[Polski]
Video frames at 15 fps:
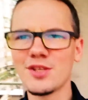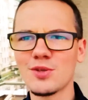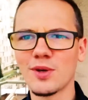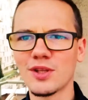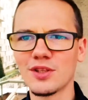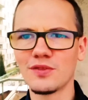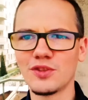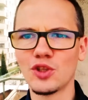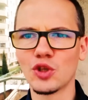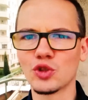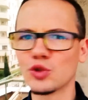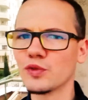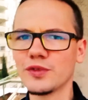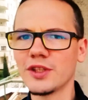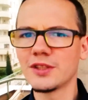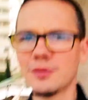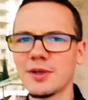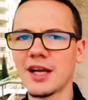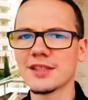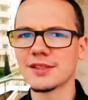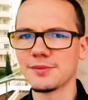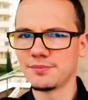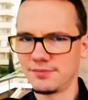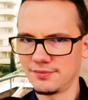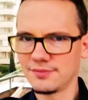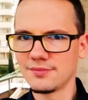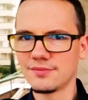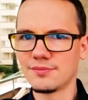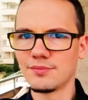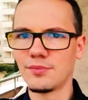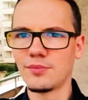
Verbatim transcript: Nie będzie ładnych widoczków, nie tym razem.